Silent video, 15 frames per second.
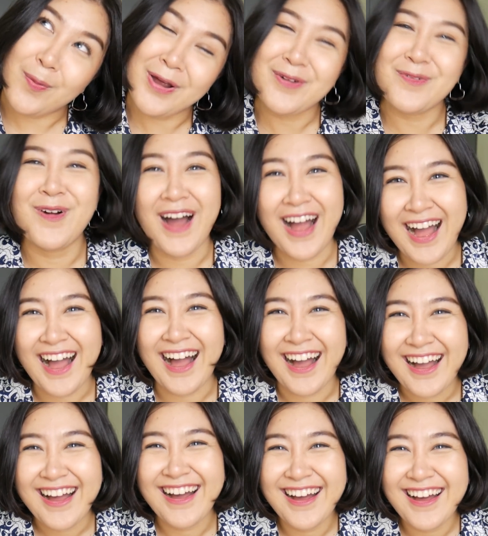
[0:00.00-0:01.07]
เป็นว่า
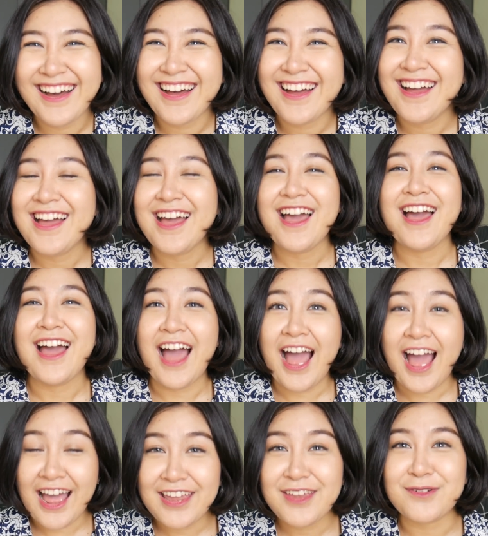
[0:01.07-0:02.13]

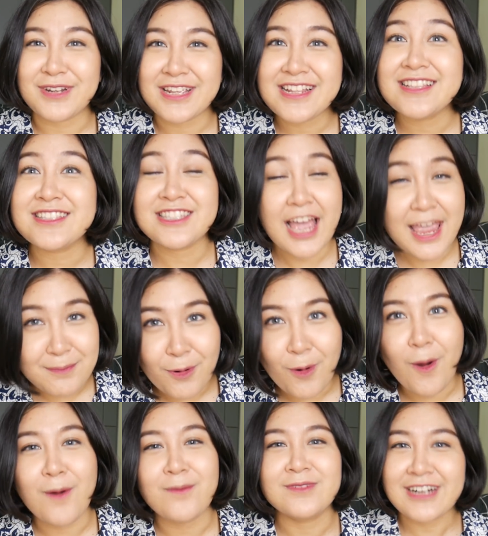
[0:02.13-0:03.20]
ให้อยู่ที่ใจพ
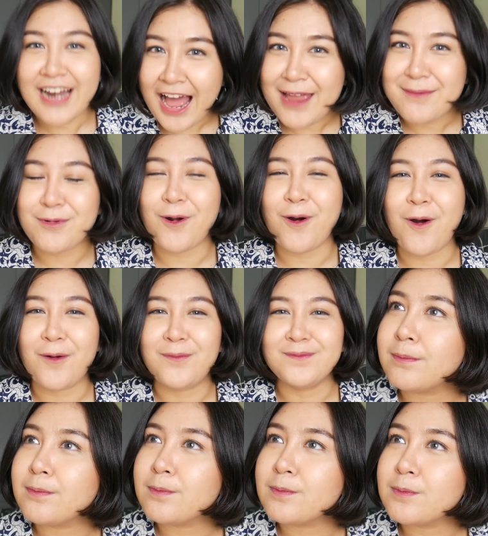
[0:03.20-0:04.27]
ร้อมกายพร้อม
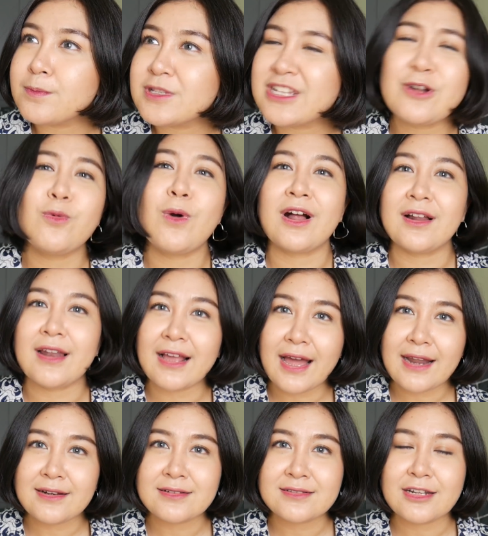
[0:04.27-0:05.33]
สะดวกแล้ว
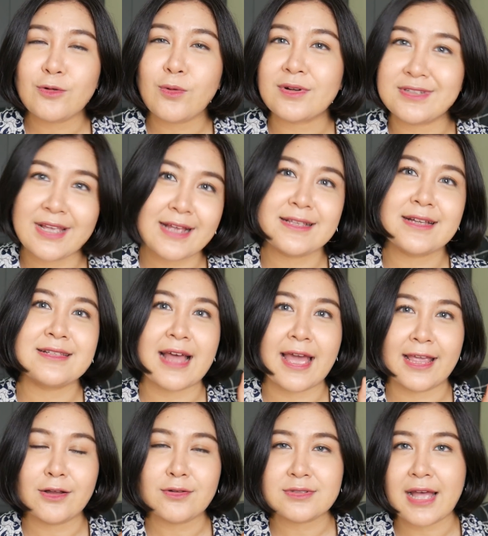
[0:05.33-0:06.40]
กันสะดวกใจจะใส่
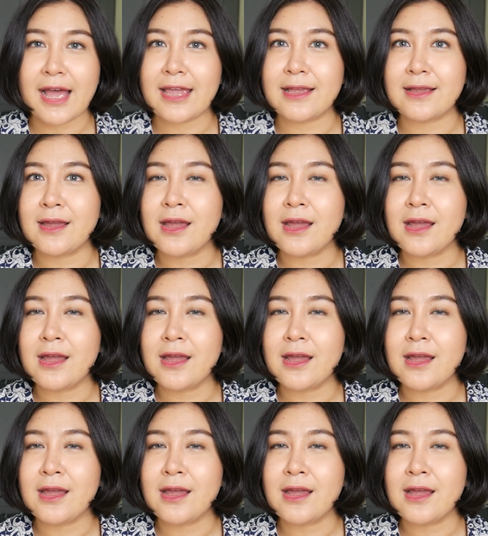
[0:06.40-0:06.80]
ก็ใส่